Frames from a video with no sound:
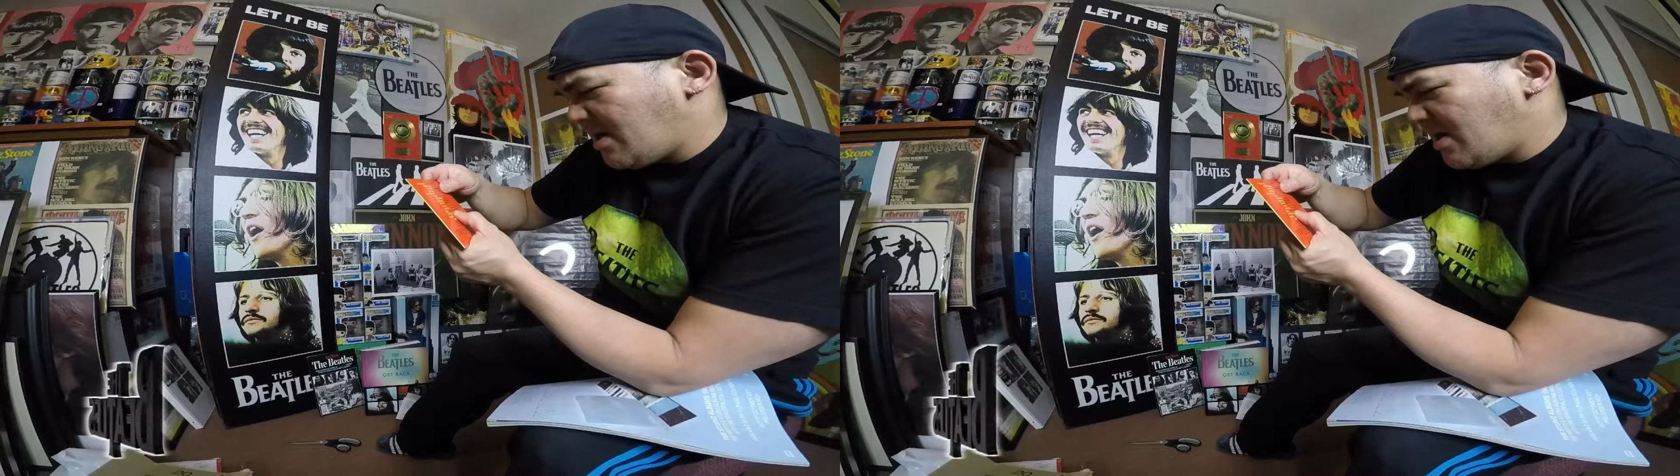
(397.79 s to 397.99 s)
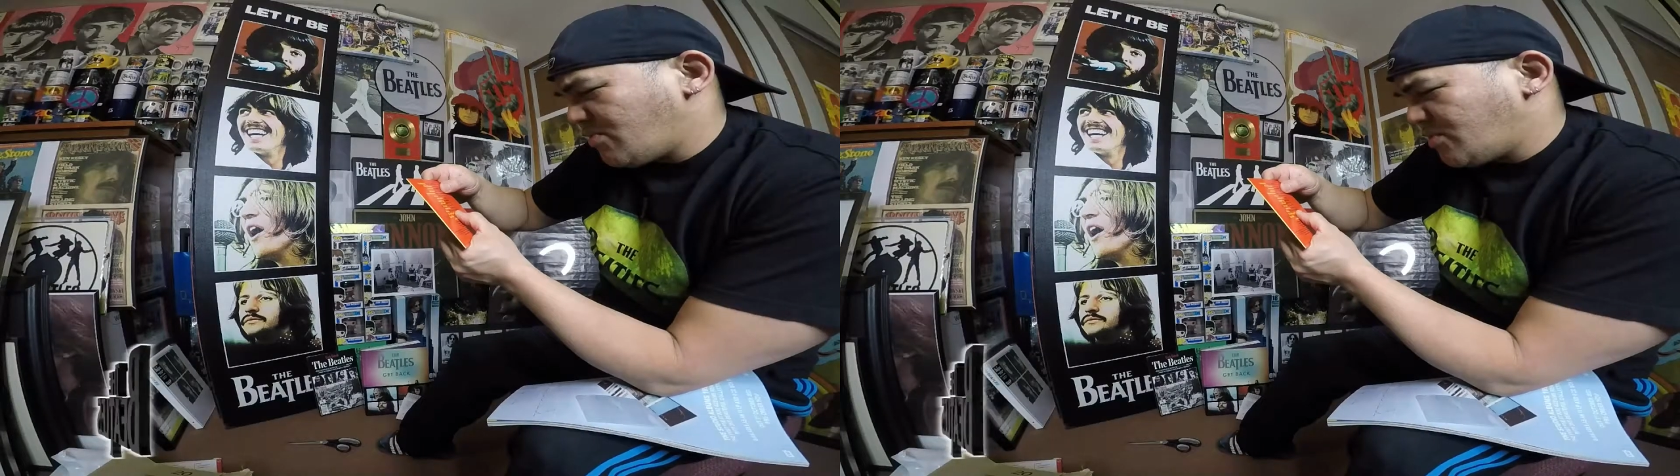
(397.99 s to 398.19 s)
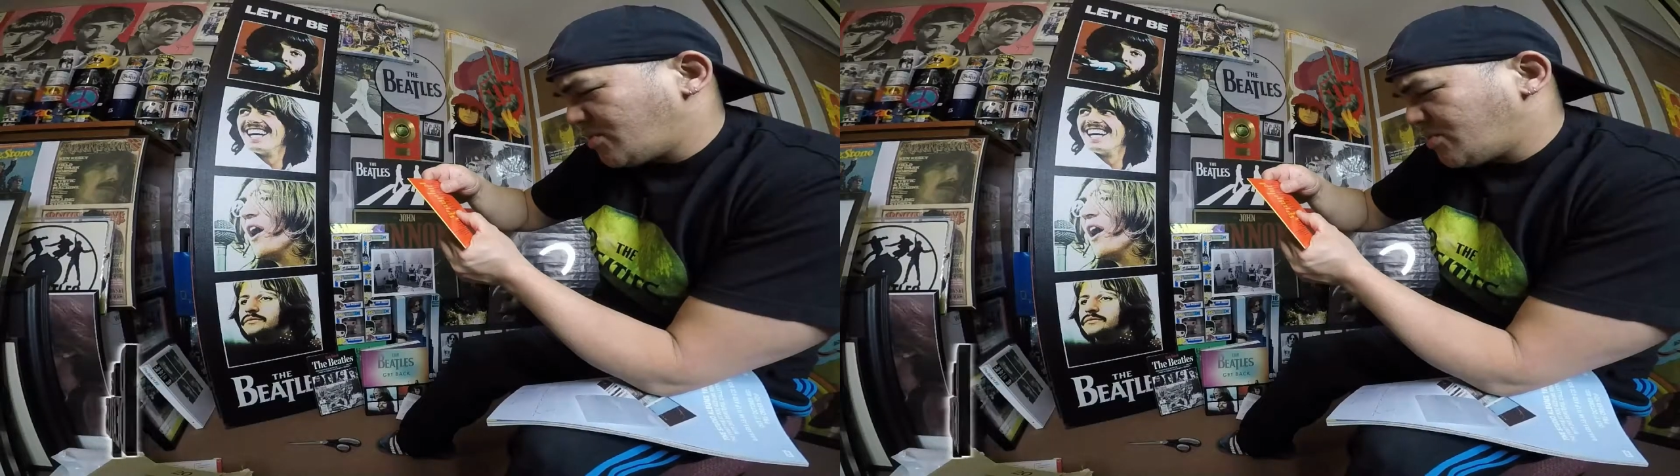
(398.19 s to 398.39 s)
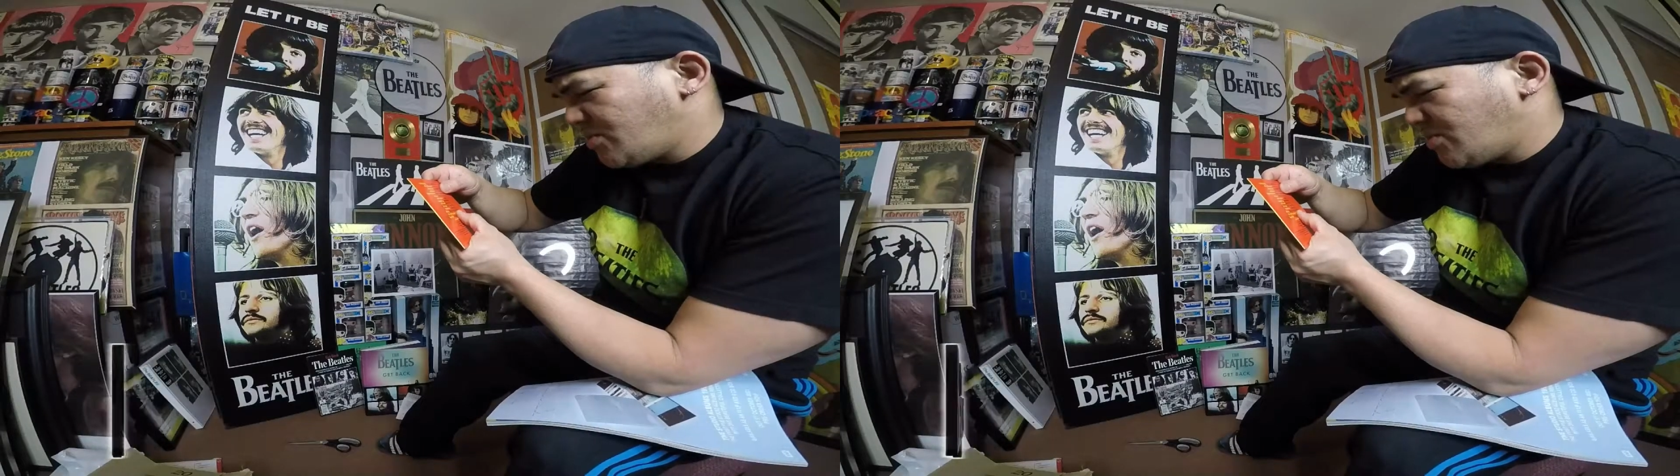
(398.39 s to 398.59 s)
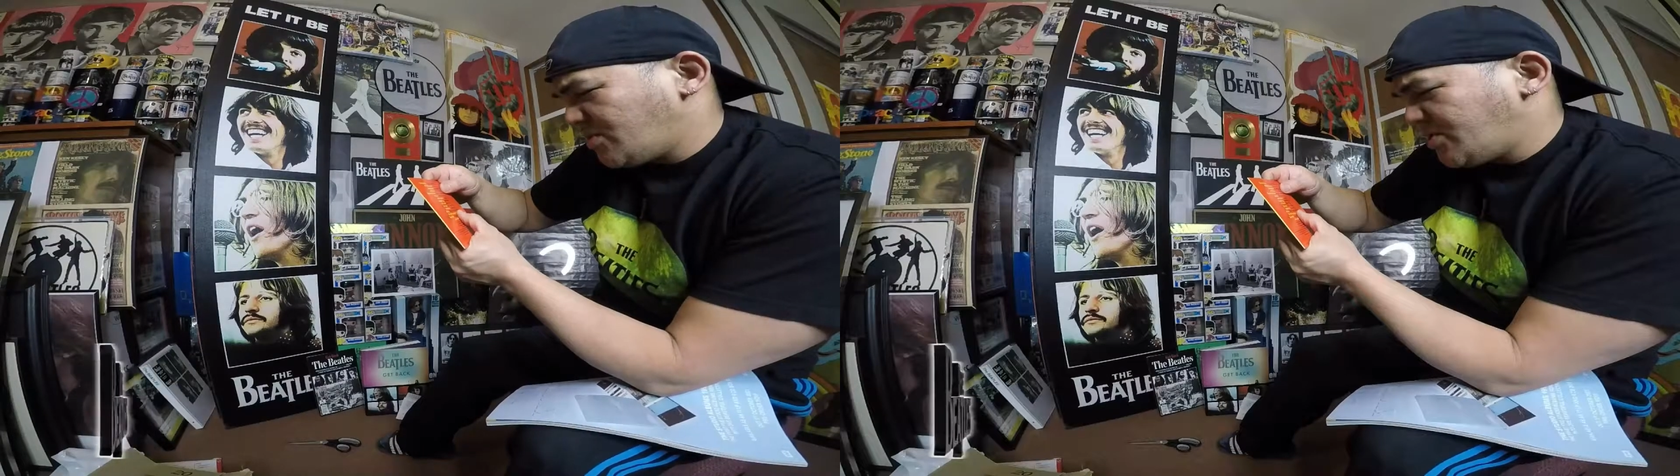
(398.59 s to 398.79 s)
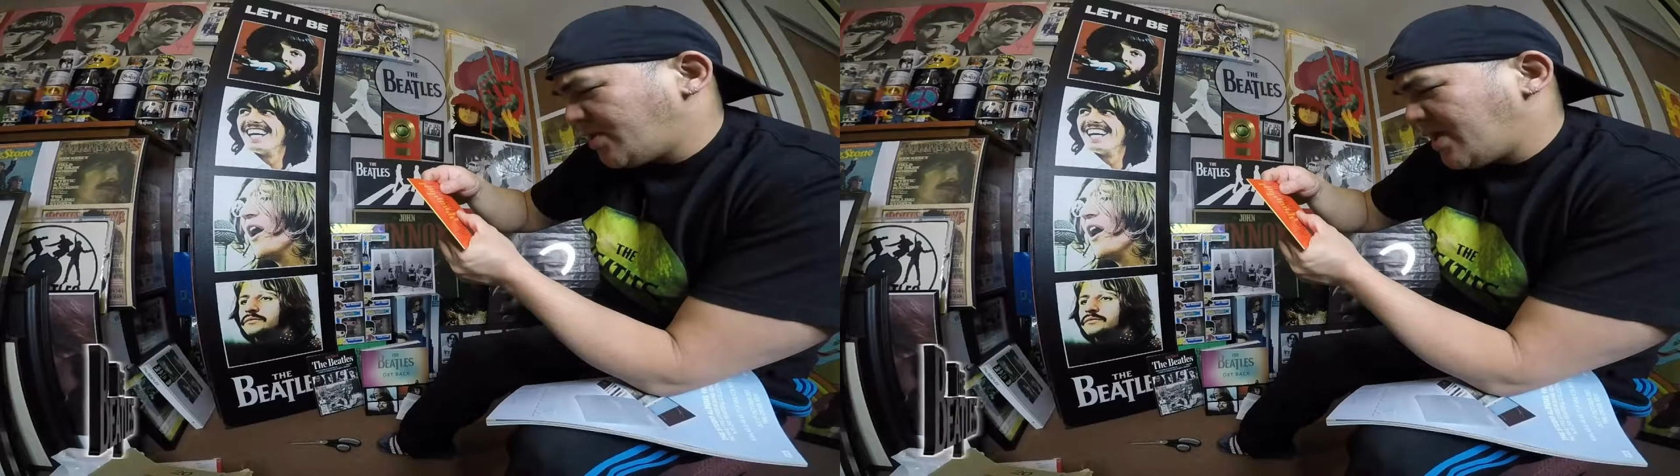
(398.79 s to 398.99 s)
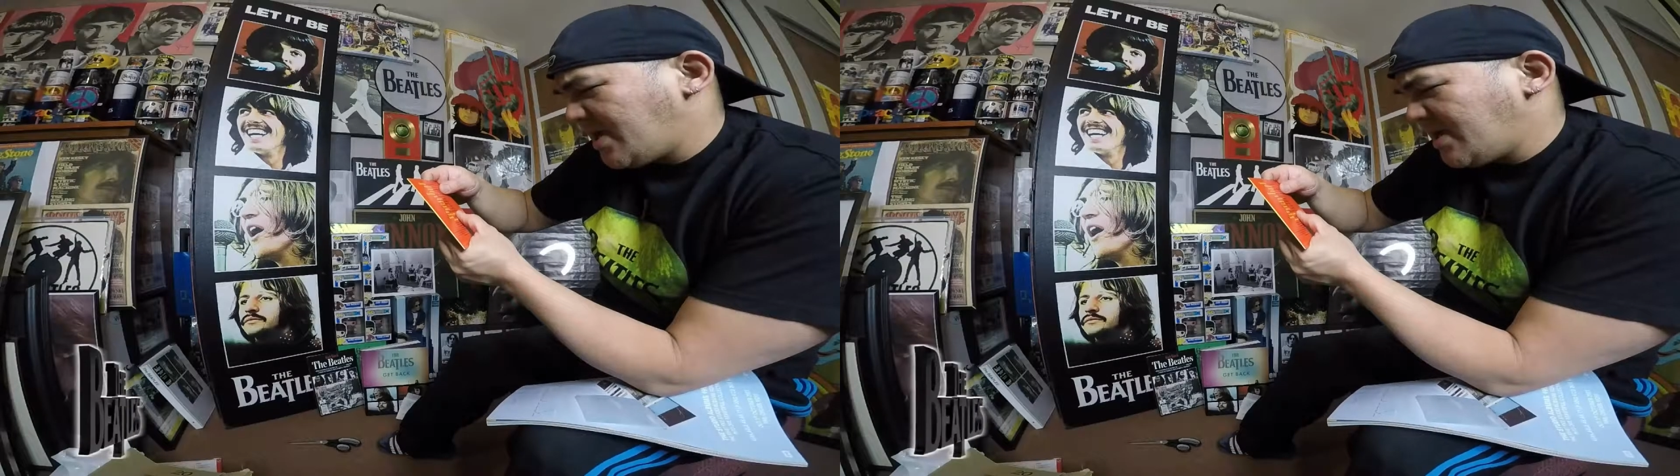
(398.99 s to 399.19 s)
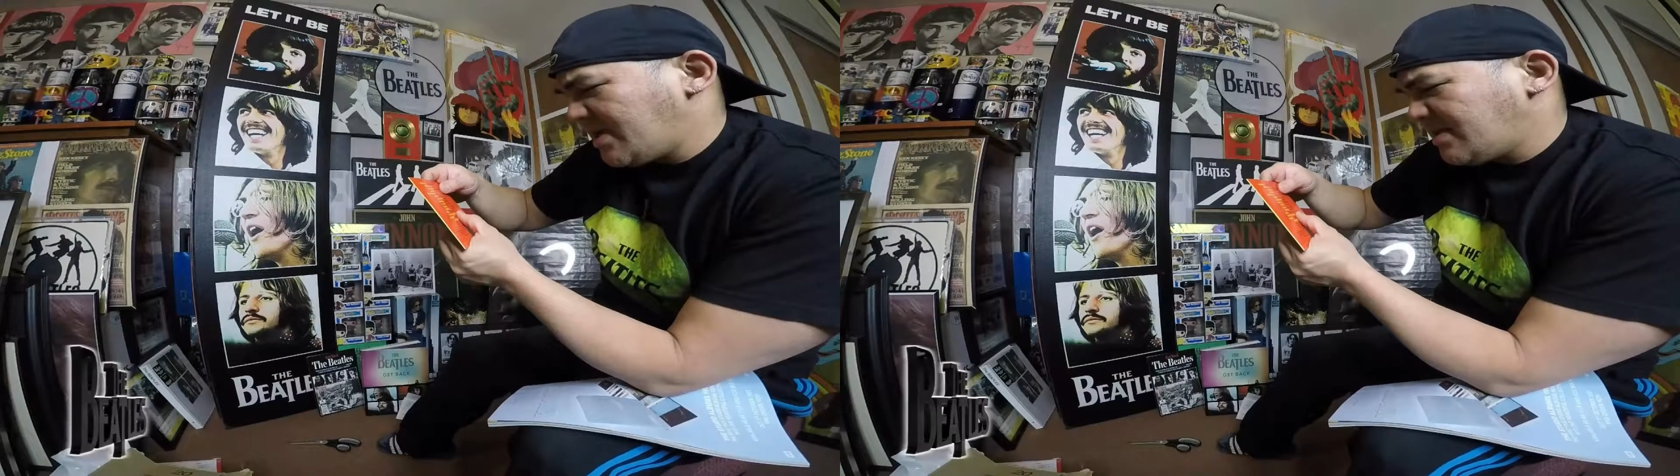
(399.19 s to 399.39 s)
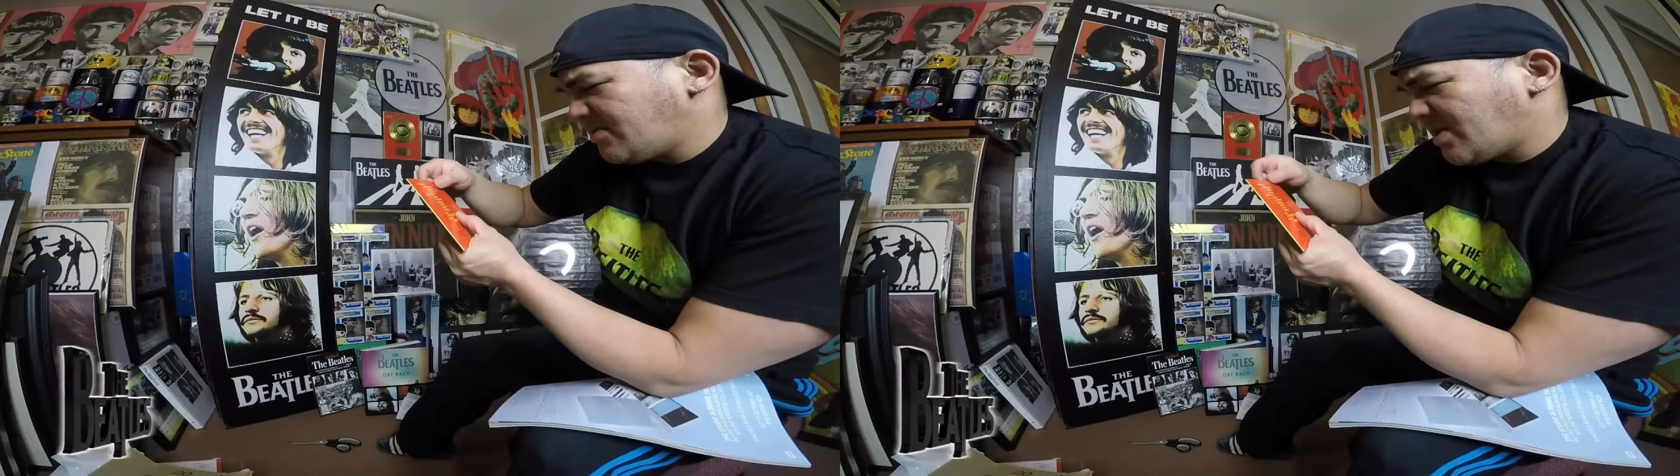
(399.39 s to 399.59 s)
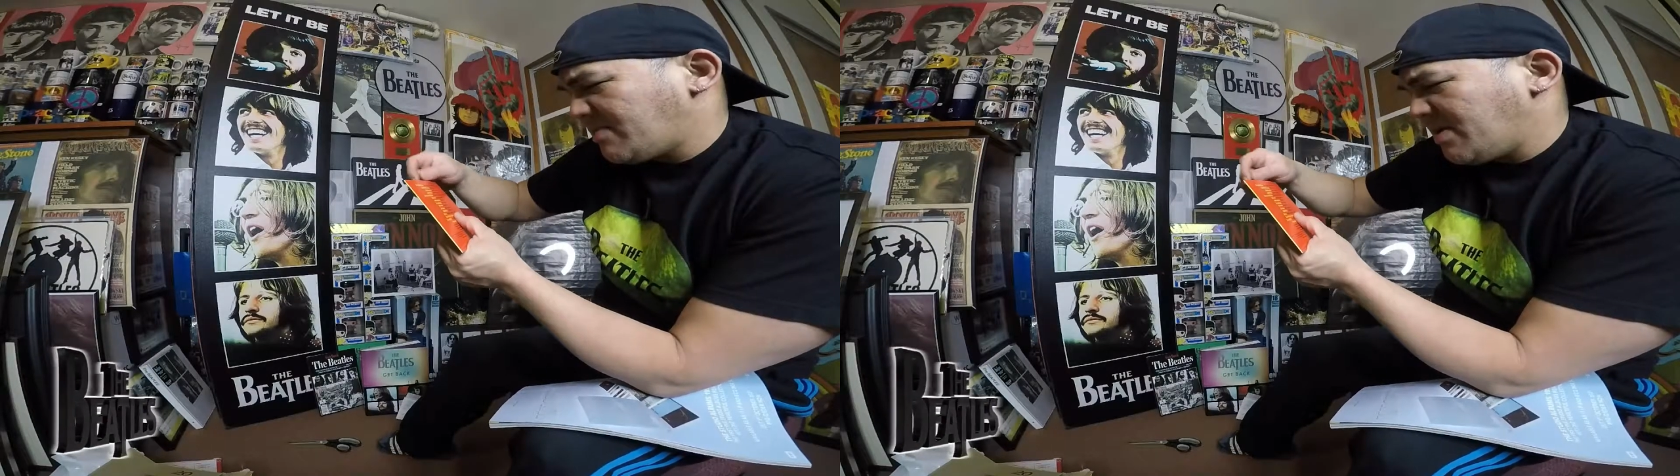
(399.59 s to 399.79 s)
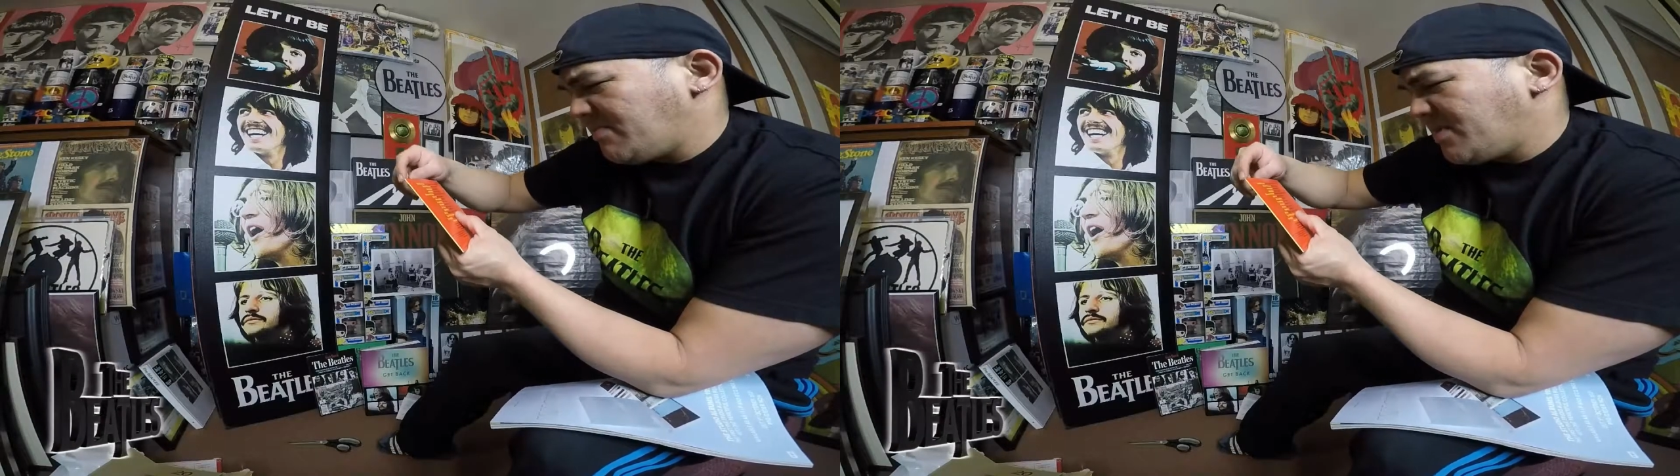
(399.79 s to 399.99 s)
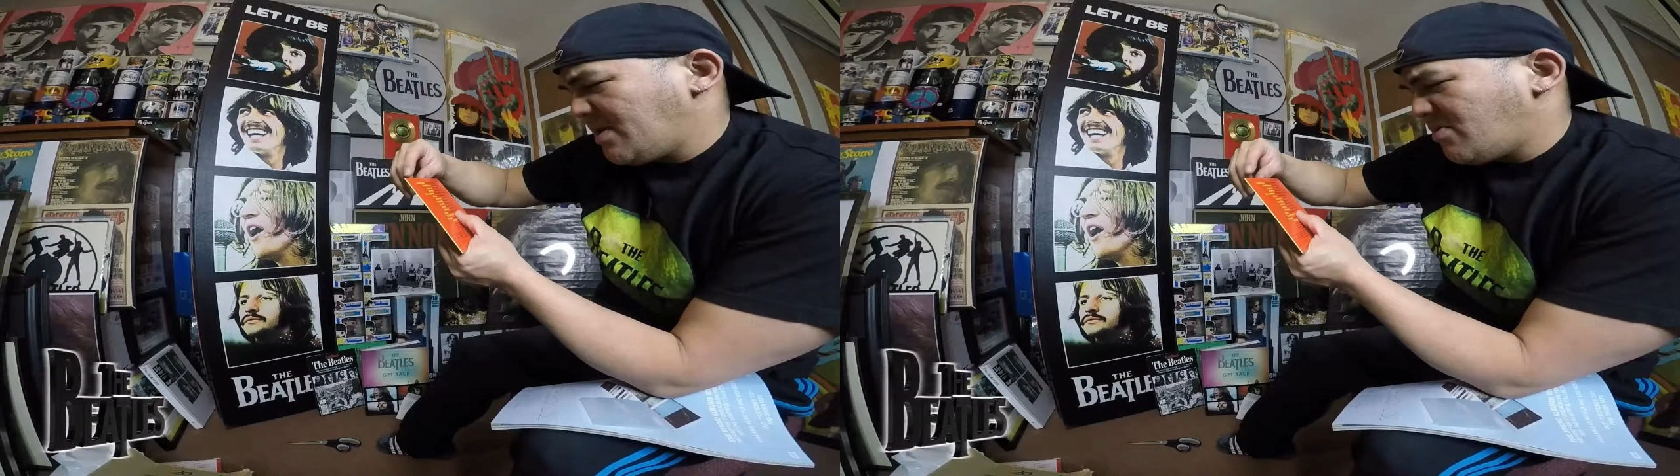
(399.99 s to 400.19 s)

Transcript: I Want to Hold Your Hand, Cry Baby,